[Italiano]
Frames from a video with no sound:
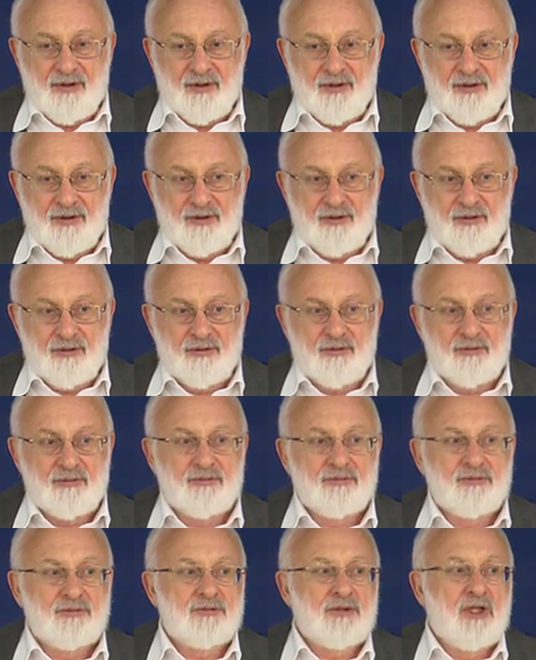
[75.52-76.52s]
E
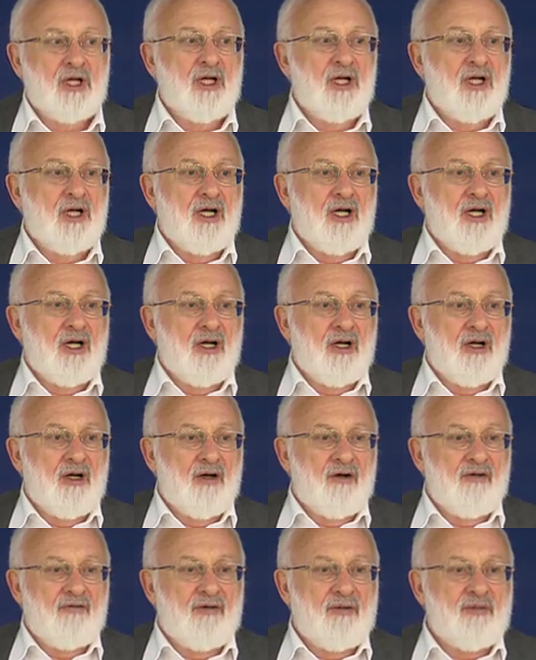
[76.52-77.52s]
questo è ciò che si
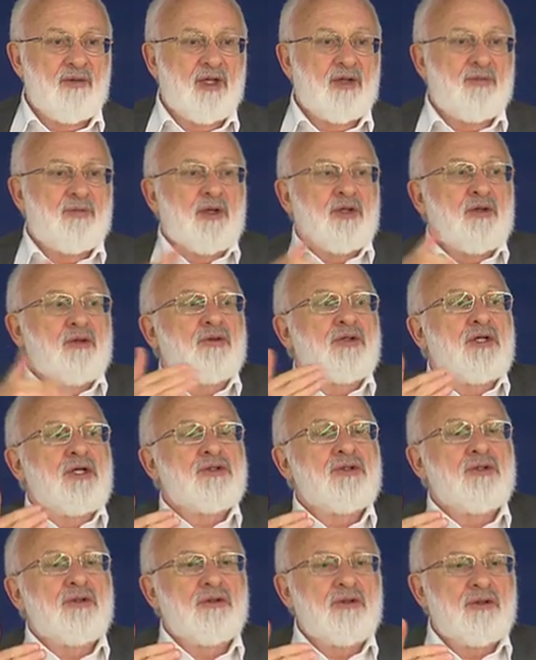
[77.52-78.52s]
chiama il tuo
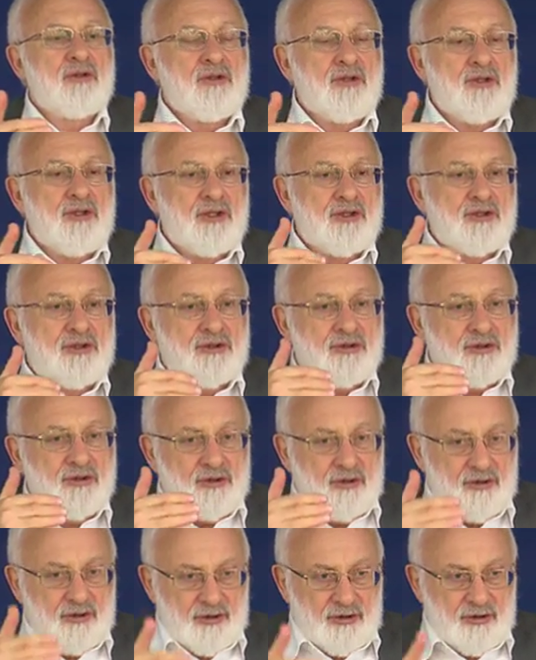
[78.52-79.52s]
mondo, lo vedrai
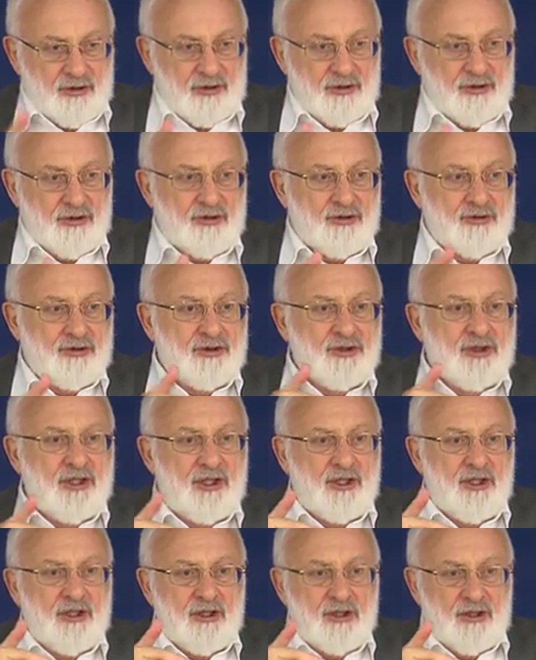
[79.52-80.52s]
durante la vita tua.
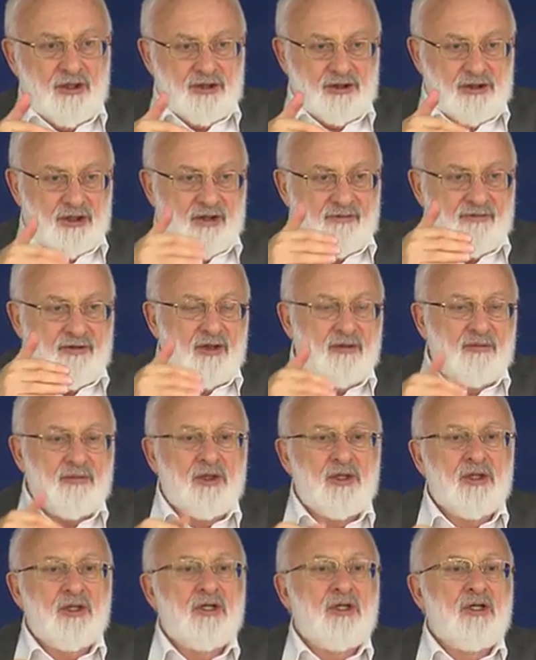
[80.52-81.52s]

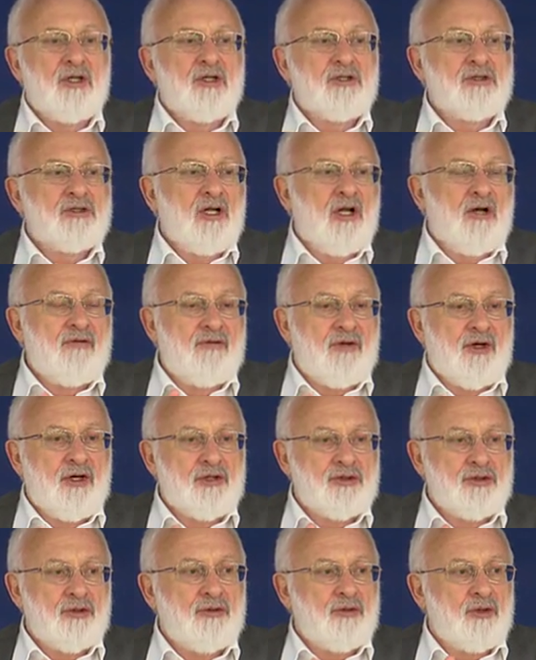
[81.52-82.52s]
E
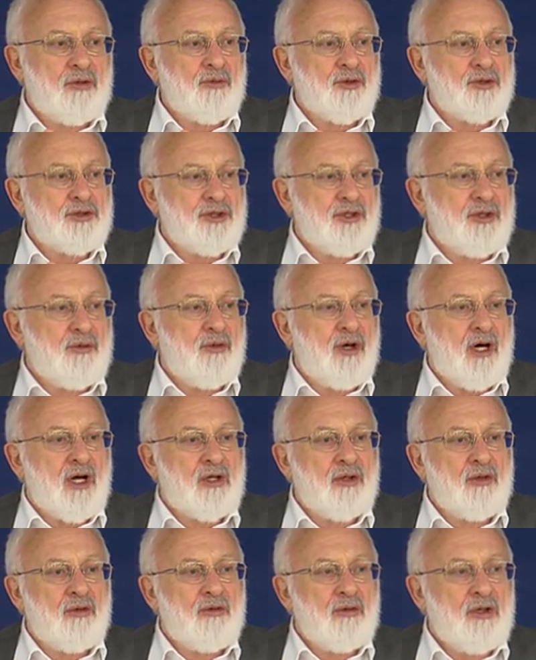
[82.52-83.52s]
questo sviluppo
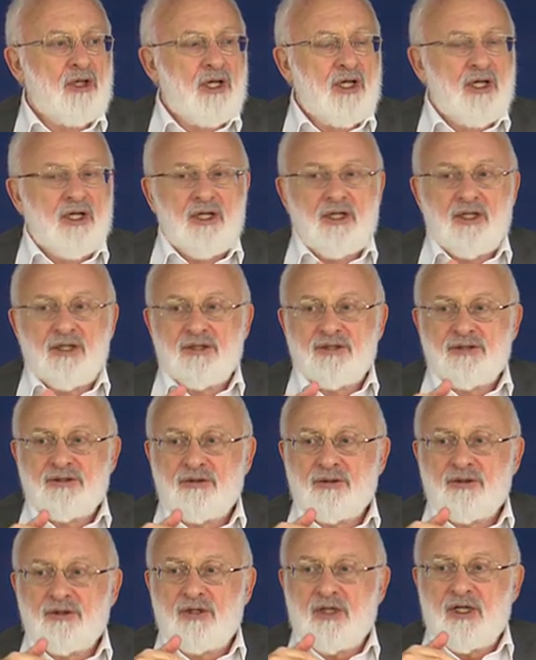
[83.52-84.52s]

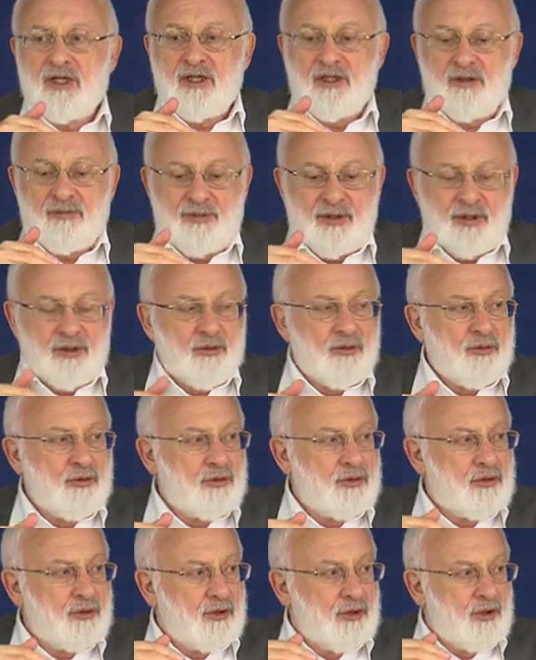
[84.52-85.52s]
ha due
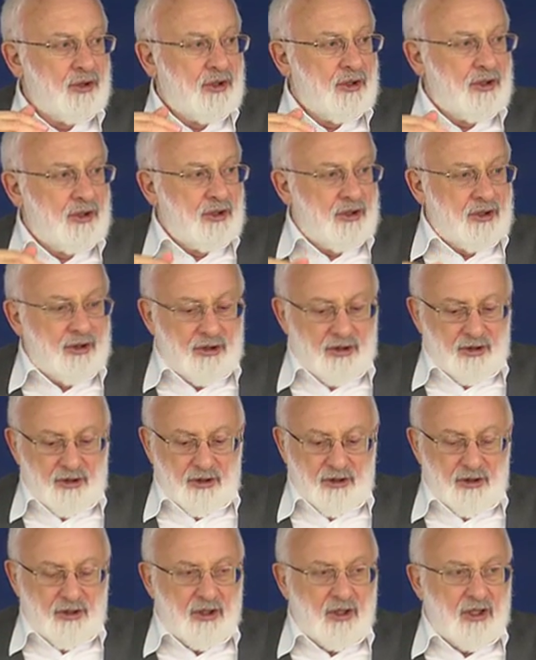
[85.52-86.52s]
tappe. La prima
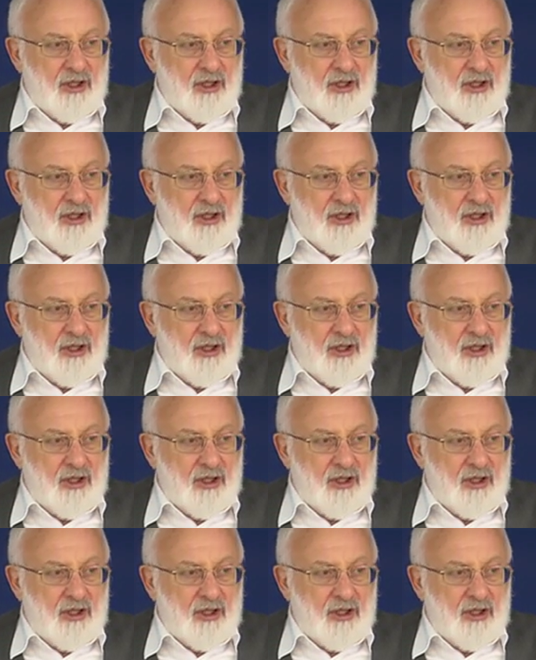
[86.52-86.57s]
tappa,